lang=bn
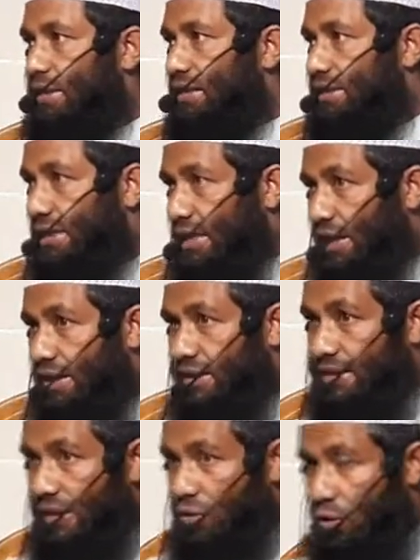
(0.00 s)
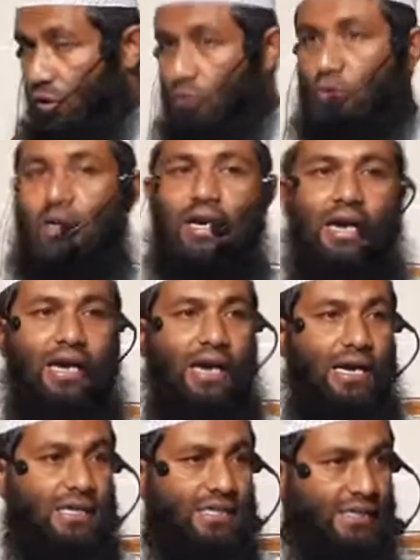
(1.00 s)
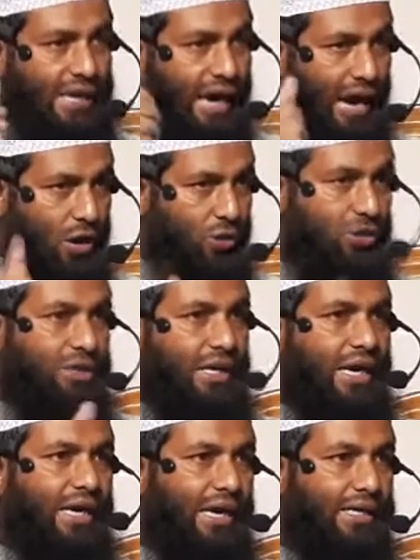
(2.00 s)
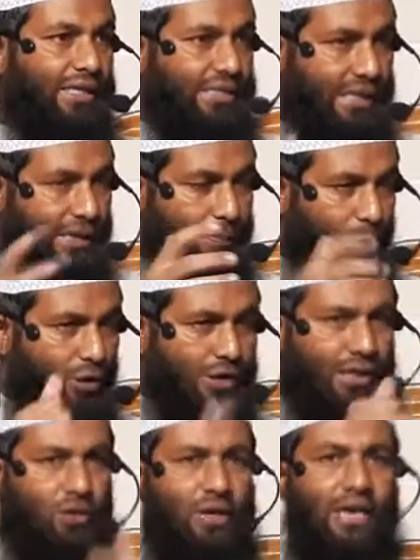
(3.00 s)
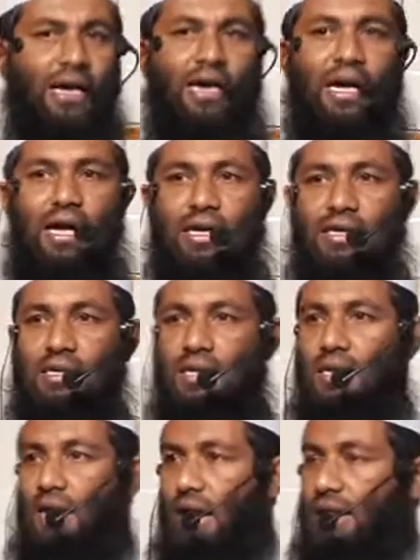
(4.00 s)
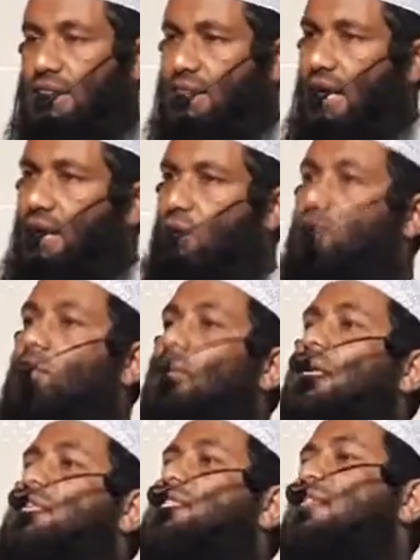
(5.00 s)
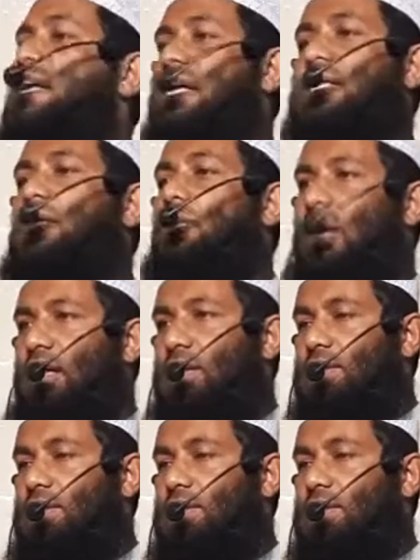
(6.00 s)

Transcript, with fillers: নিজেকে নিজের কন্ট্রোলে রাখা নিজের আয়ত্তে রাখা নিজেকে বন্দি করে রাখা আর তার কোন মানে ছেড়ে দেওয়া